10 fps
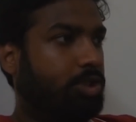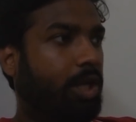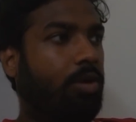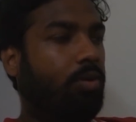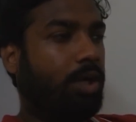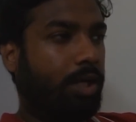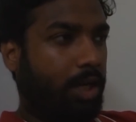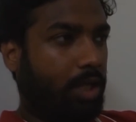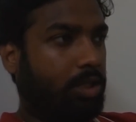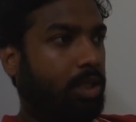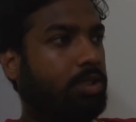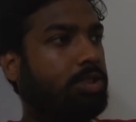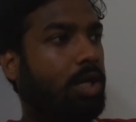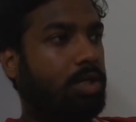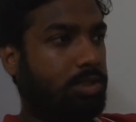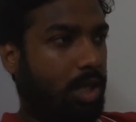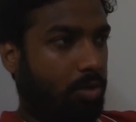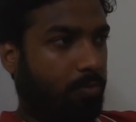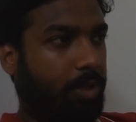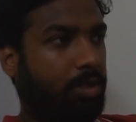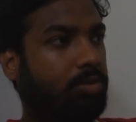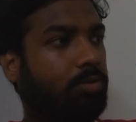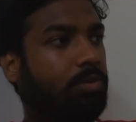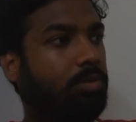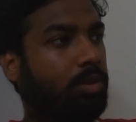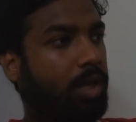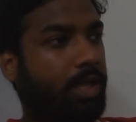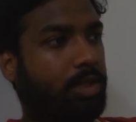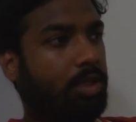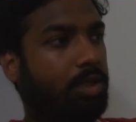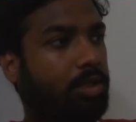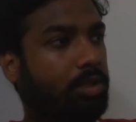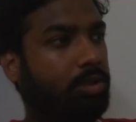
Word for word: छः लोग अगर आते हैं चार हज़ार रुपये तो आई थिंक